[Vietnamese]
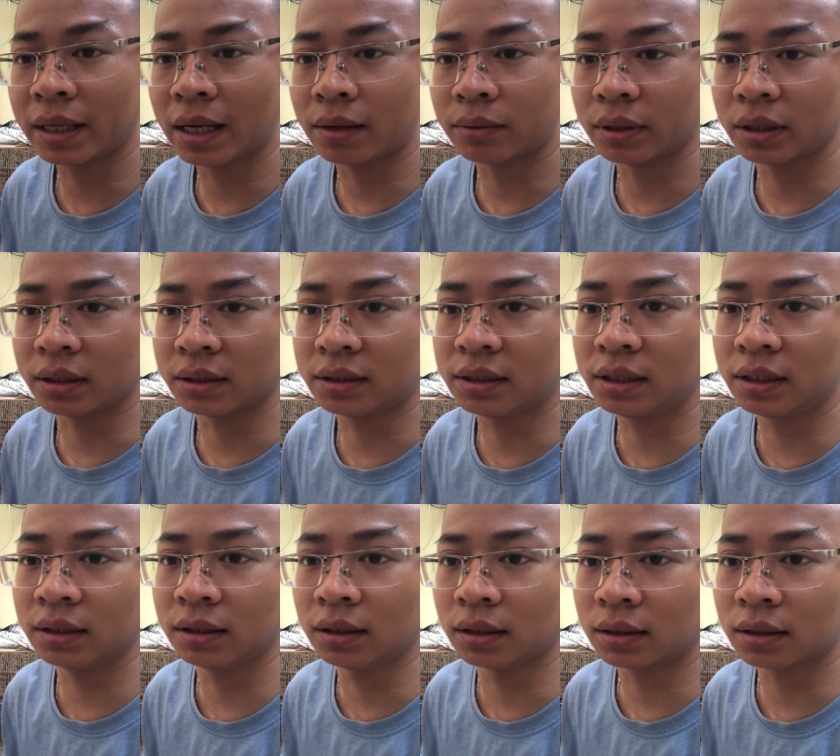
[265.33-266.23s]
nào để
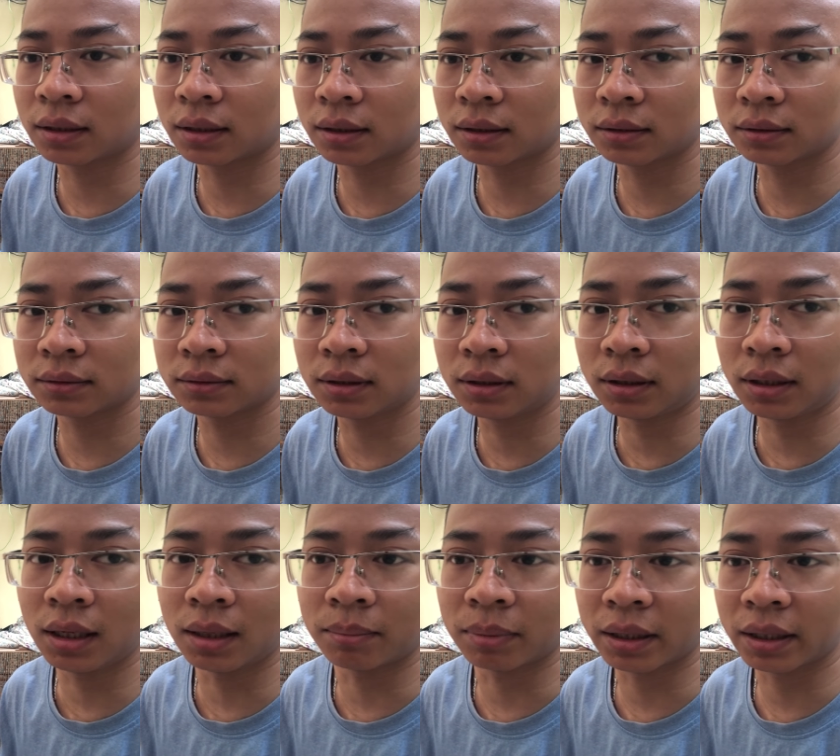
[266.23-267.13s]
trị được dứt
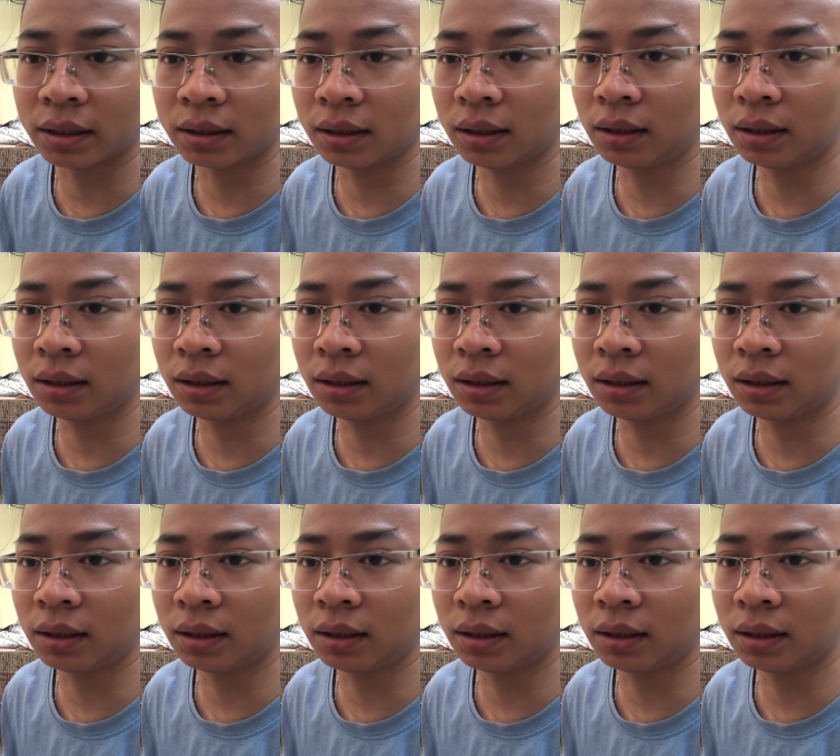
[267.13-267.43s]
điểm cái